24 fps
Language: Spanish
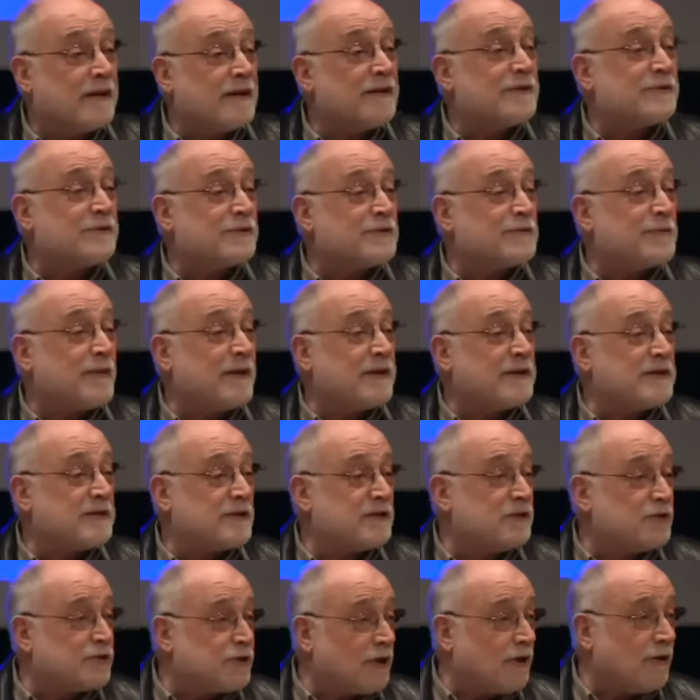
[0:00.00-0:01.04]
Estos
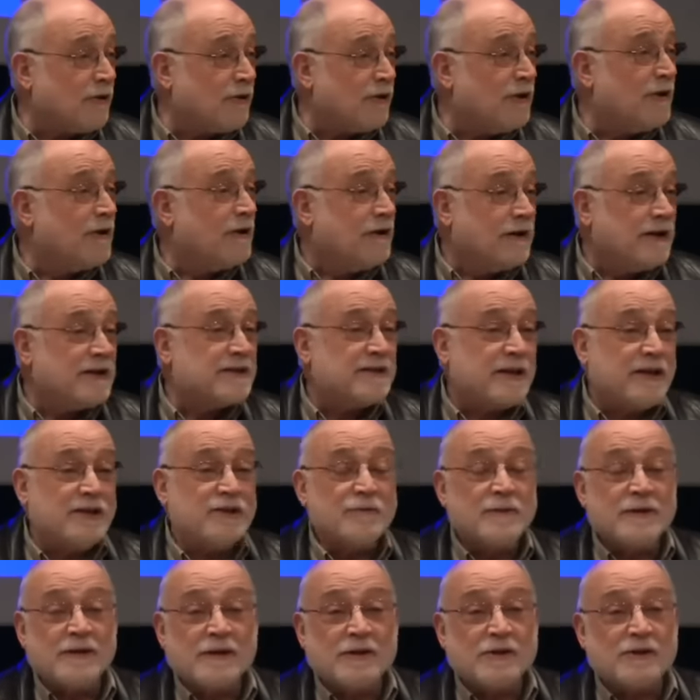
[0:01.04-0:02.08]
países no solo están
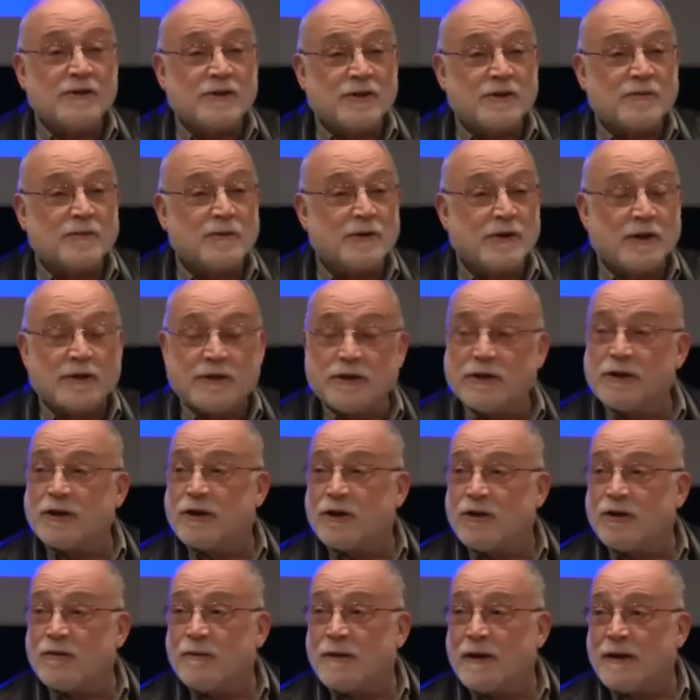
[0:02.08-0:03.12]
sometidos a explotación
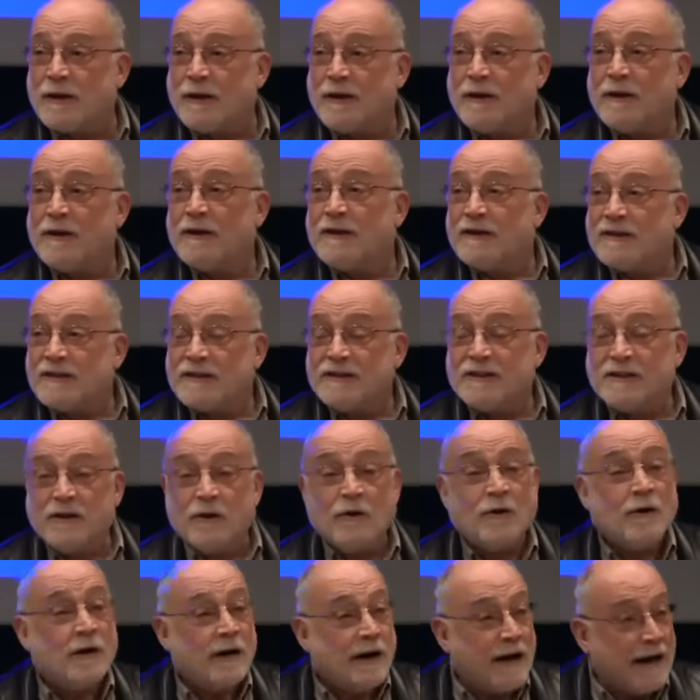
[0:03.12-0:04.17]
económica,
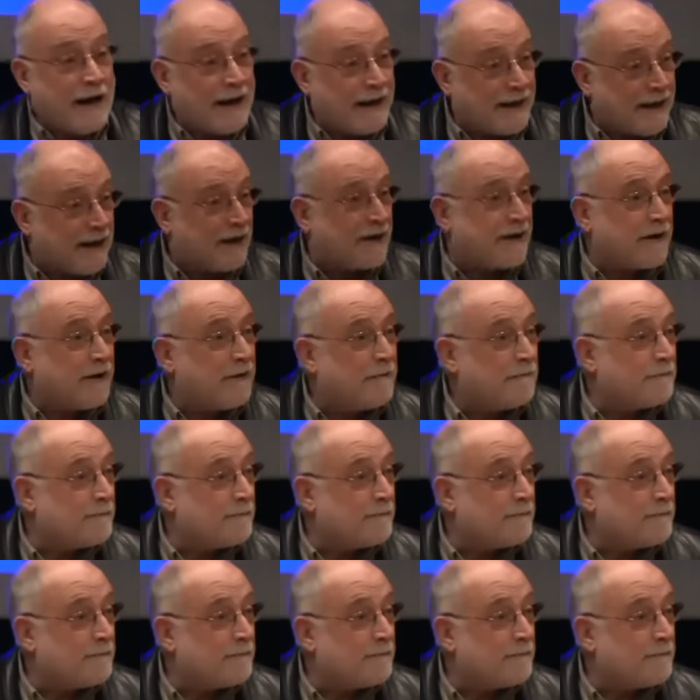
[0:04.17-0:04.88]
sino a guerra.